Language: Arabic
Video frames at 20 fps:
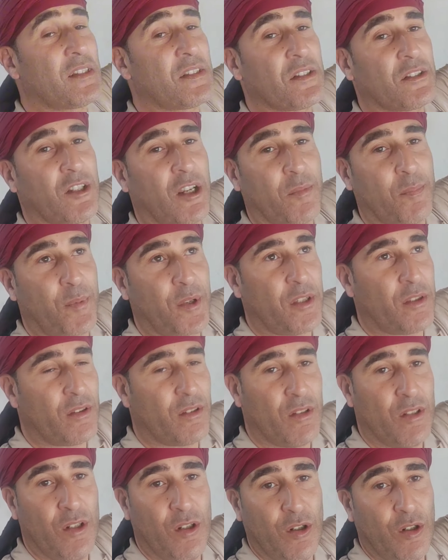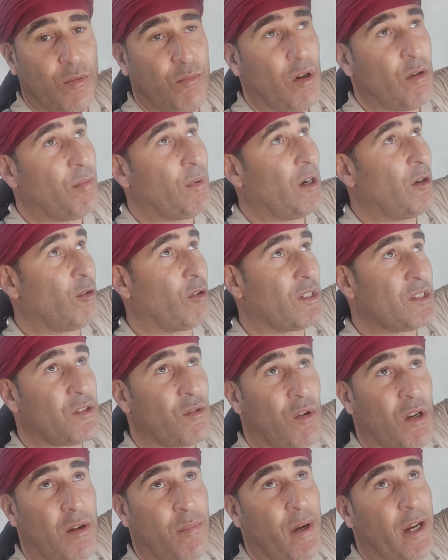اسد ربي هما بغاو
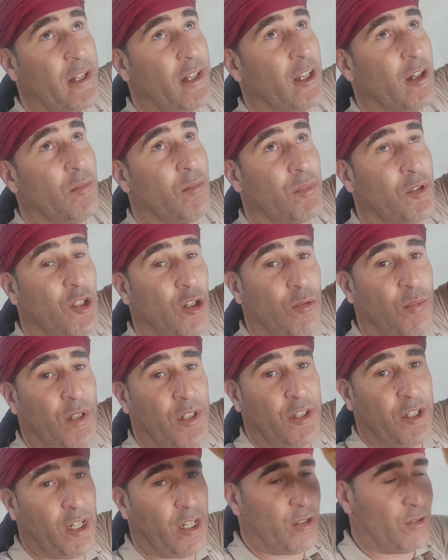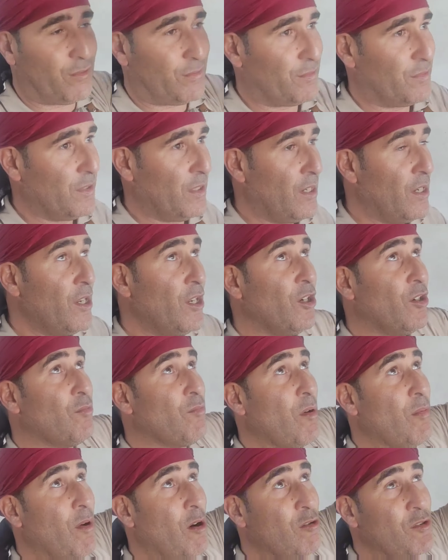الرزق وانا بغيت لهم الضوبل ديالو
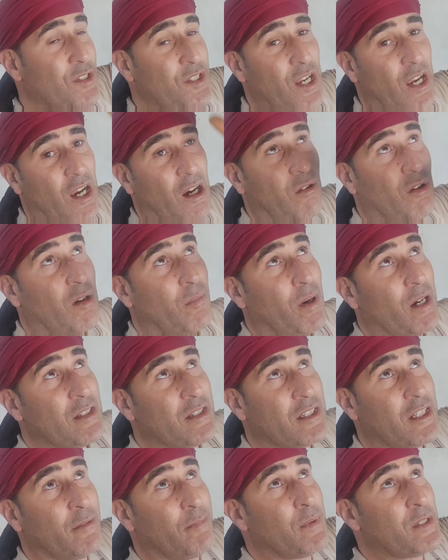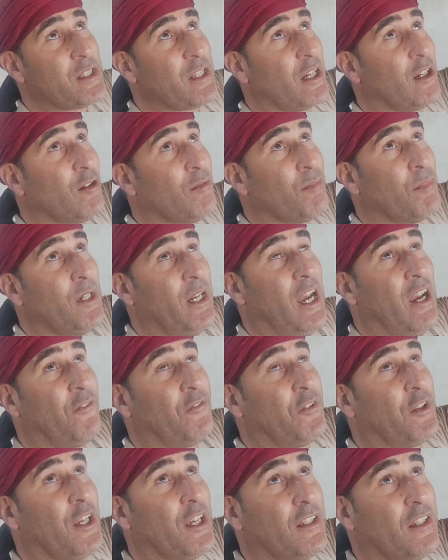هما بغاو الصحه وانا بغيتك تلبسها لهم
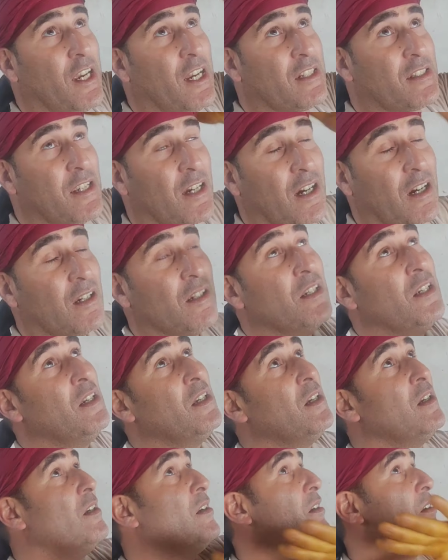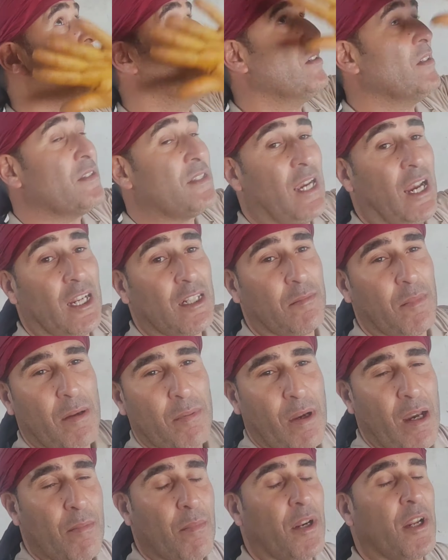بالعافيه ديالتها حتى حد ما
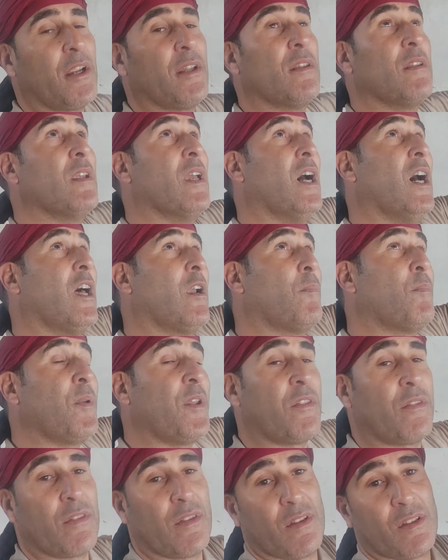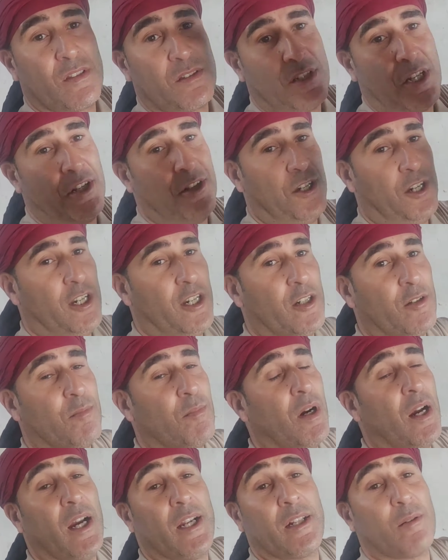يبقى مريض يا ربي تحن عليهم
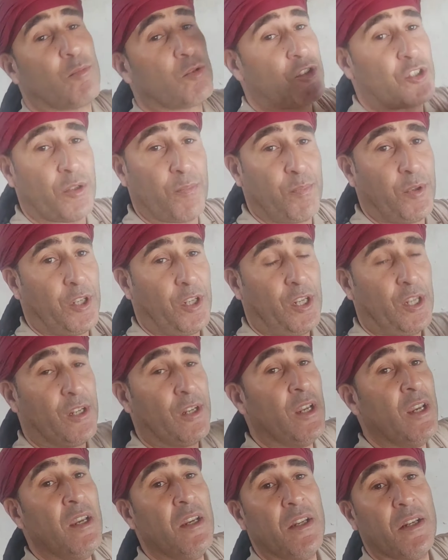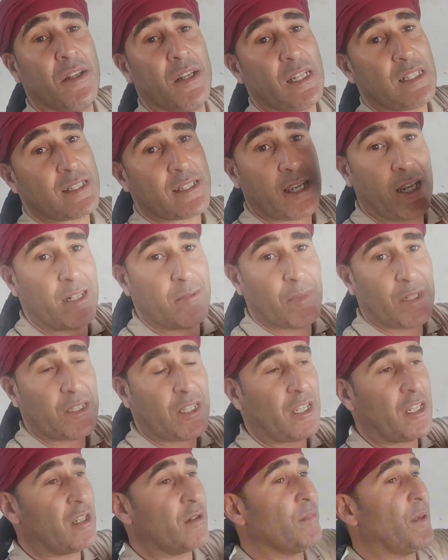هاد المتبعين الناس كلمه
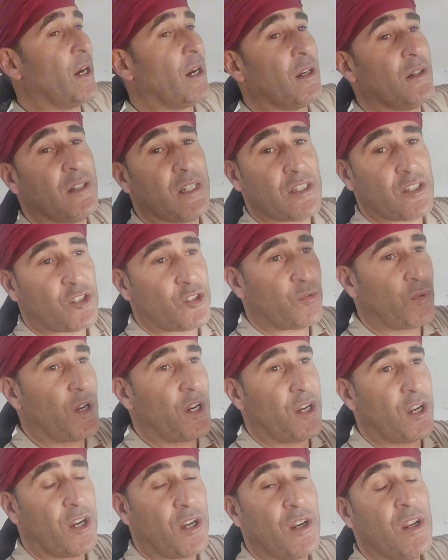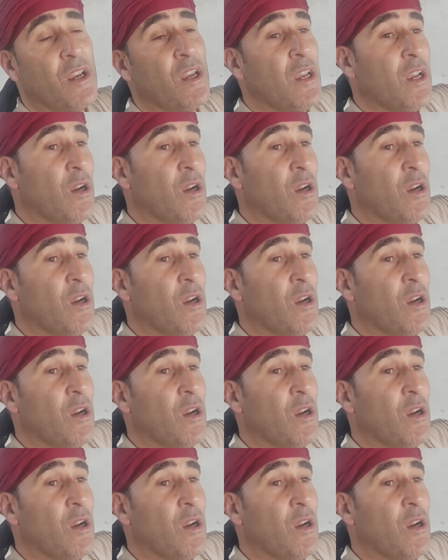طيبه الناس زوينين